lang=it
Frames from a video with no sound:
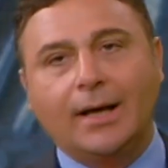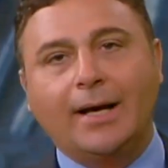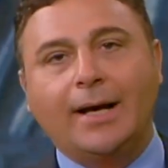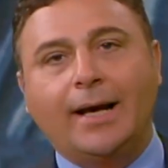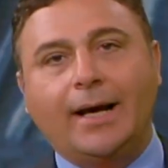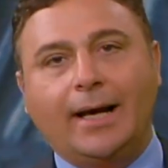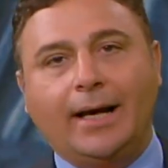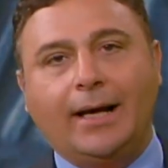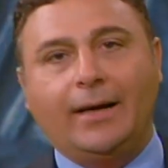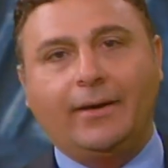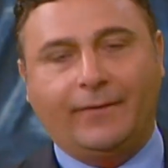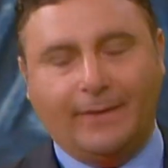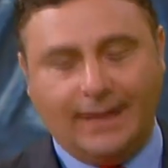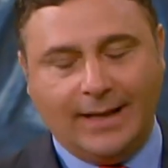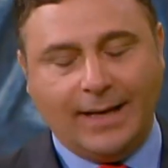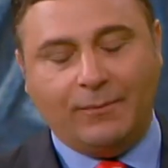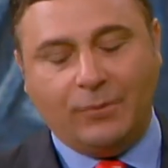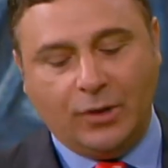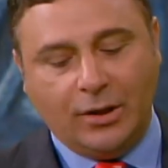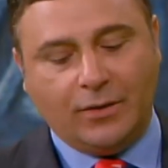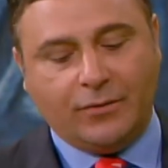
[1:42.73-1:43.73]
e
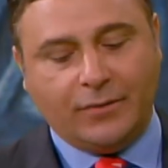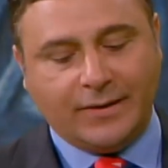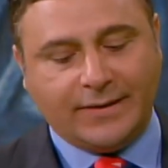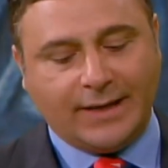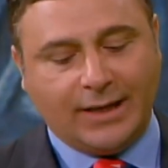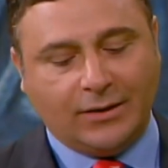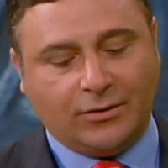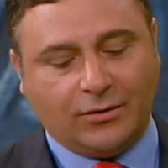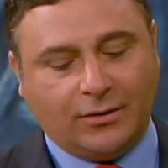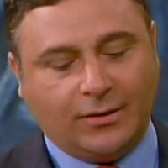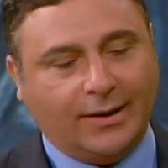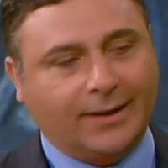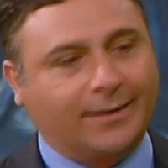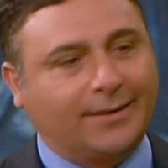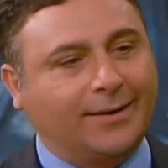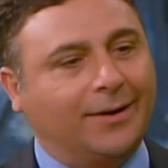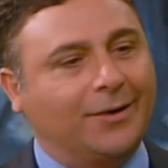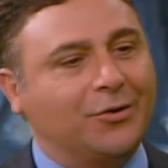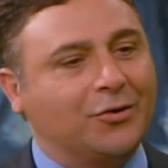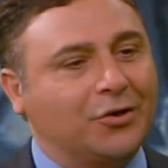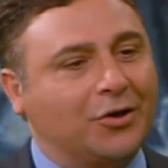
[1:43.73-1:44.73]
vediamolo in quest'altro
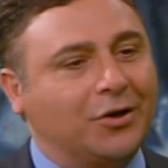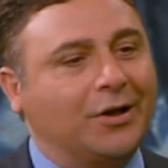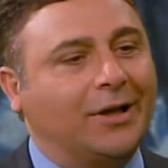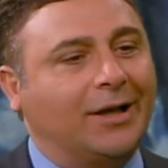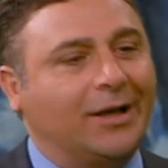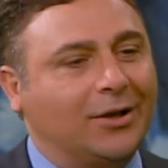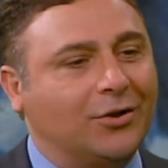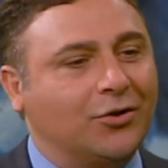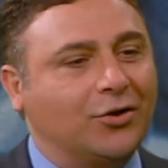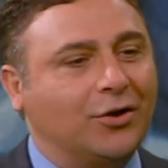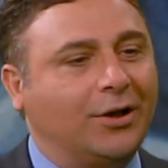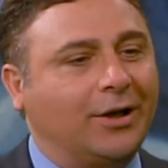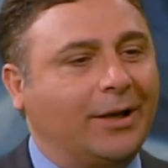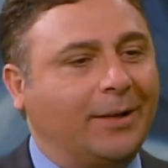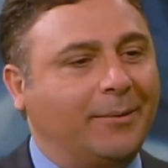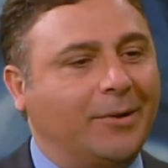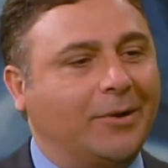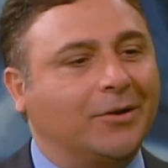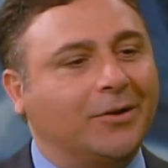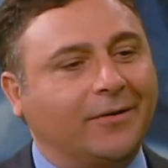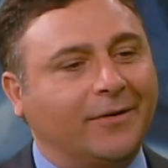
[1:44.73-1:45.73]
cartello, ci sono delle regioni che
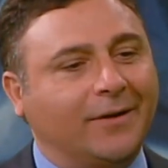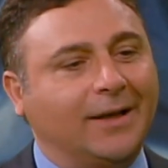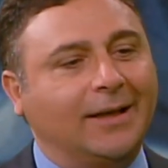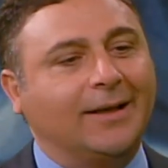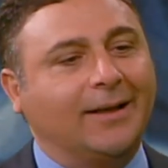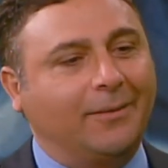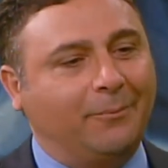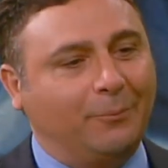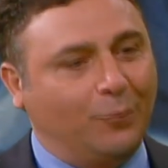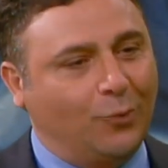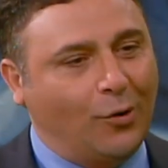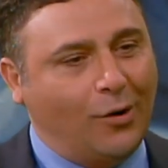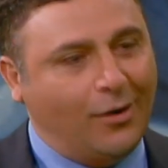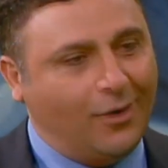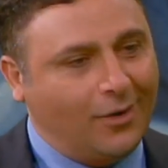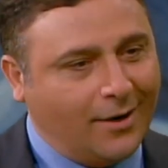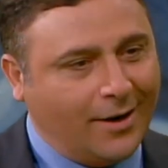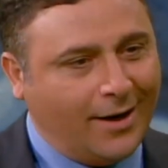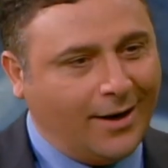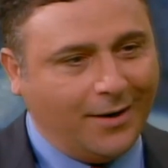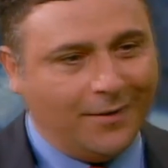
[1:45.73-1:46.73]
abbiamo definite
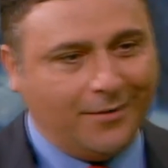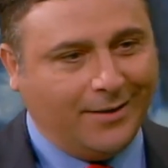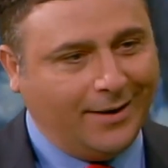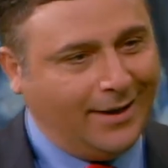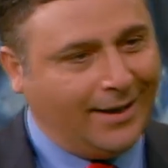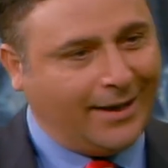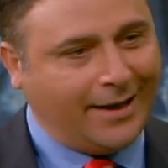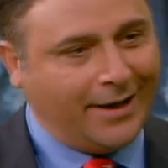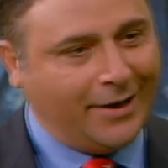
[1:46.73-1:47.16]
buone, quelle che